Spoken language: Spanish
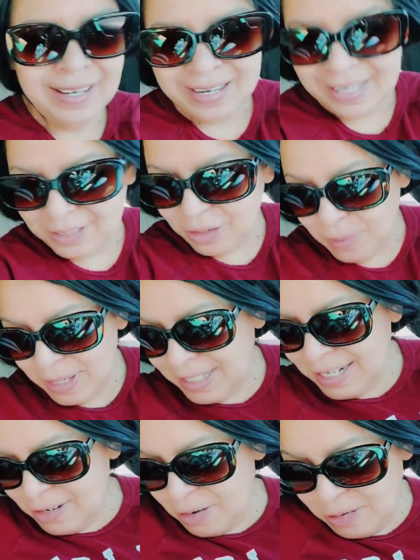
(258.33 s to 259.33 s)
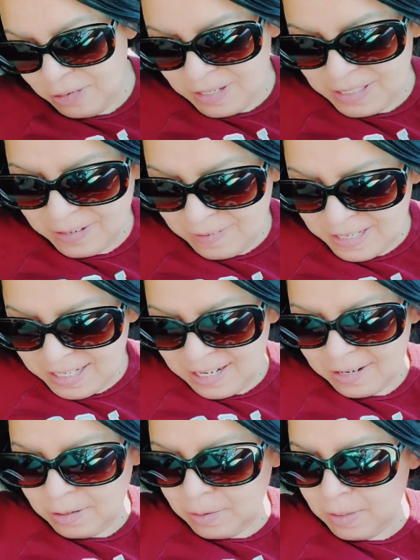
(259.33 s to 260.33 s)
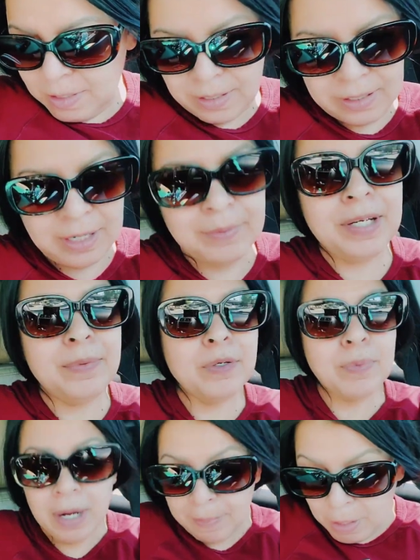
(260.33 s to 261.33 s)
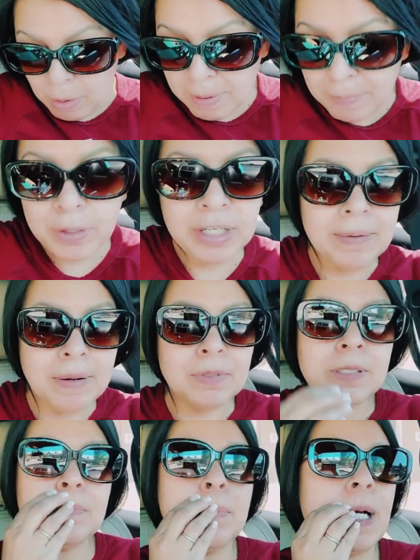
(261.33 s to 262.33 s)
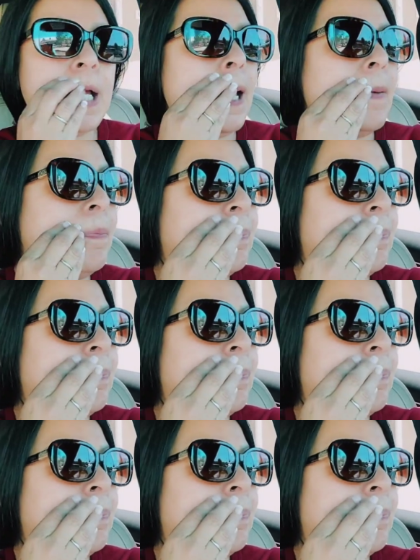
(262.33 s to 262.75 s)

el cover del roco, el cover del roco. Ya vinimos con la paloma porque vamos por allá.